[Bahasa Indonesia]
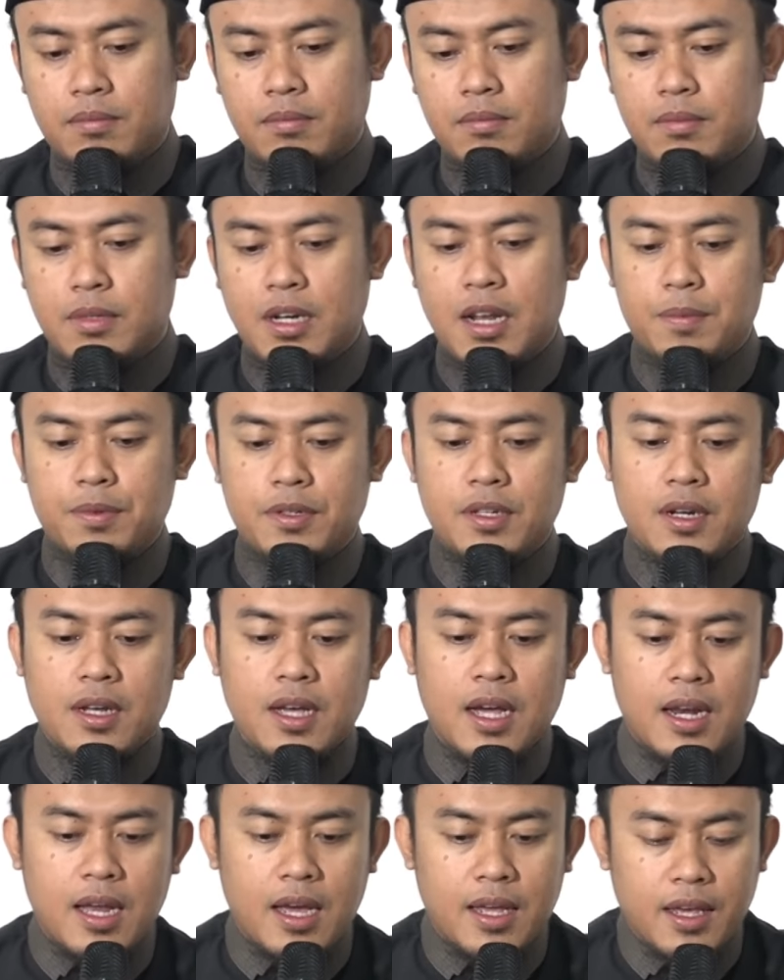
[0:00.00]

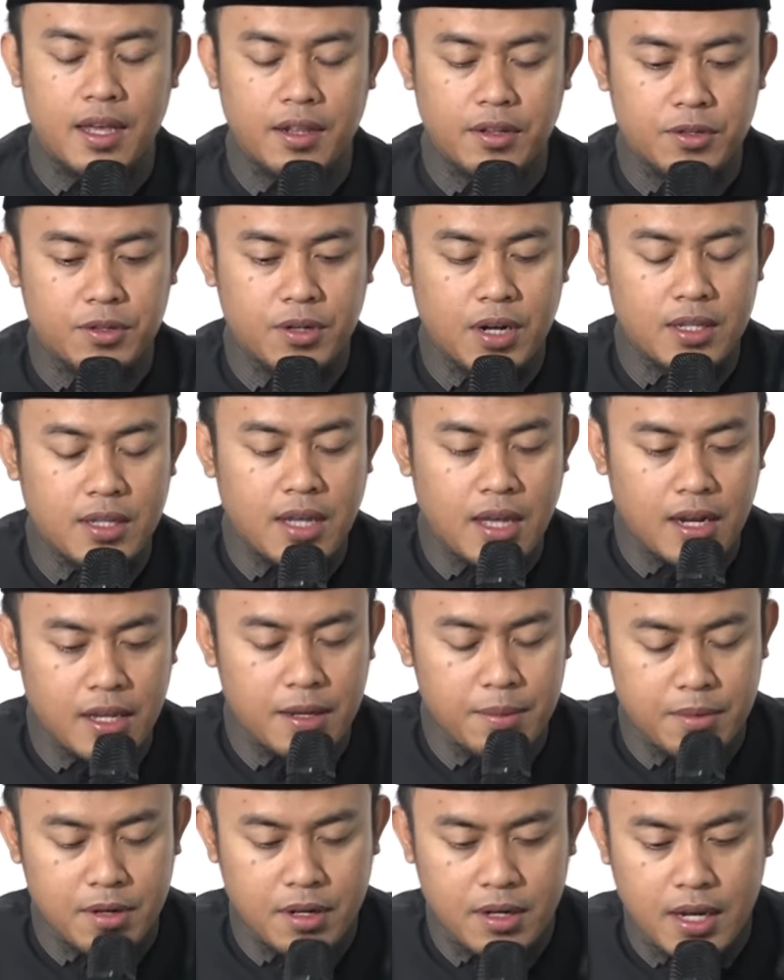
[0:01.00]
menafsirkan ayat surat Al
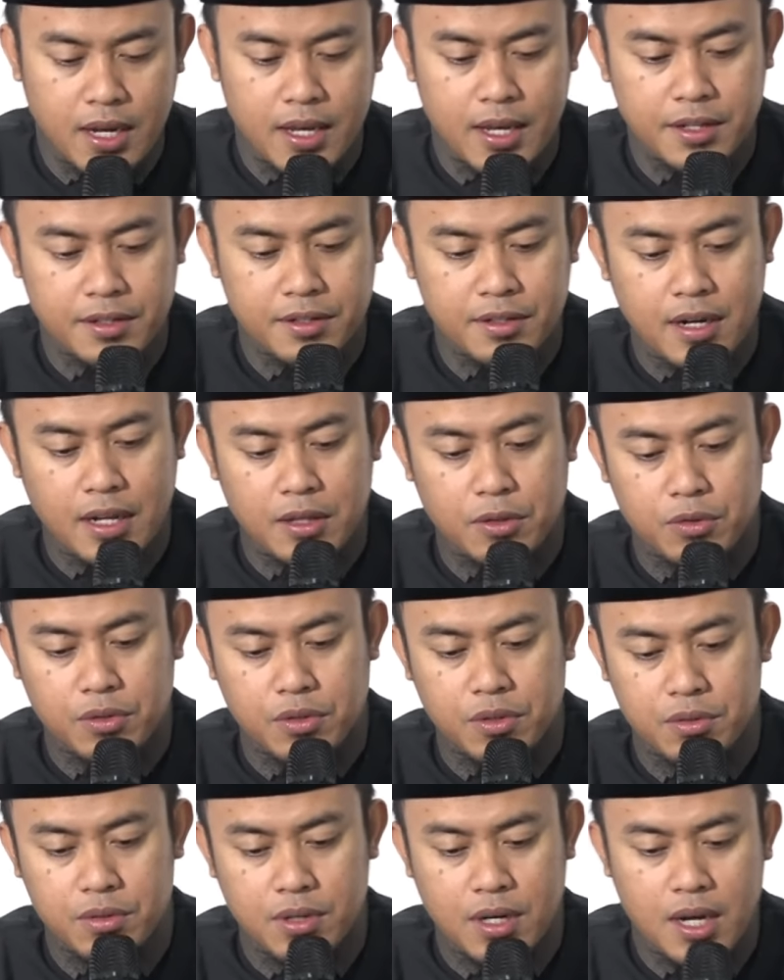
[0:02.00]
Imran ayat
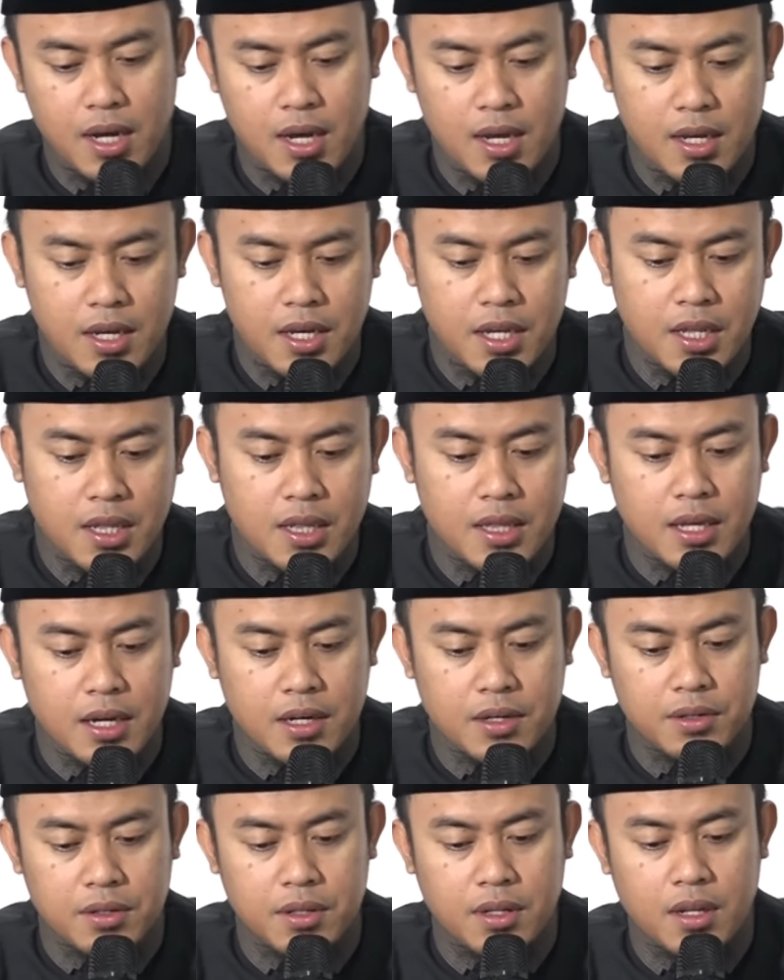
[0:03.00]
102
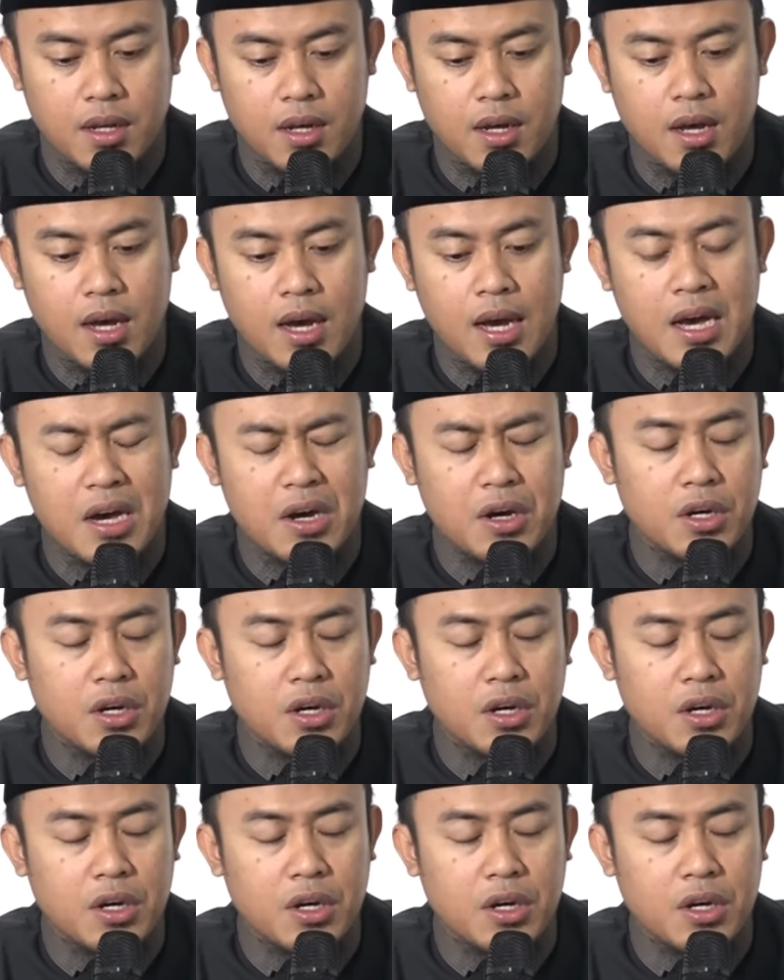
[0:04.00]
ittaqullaha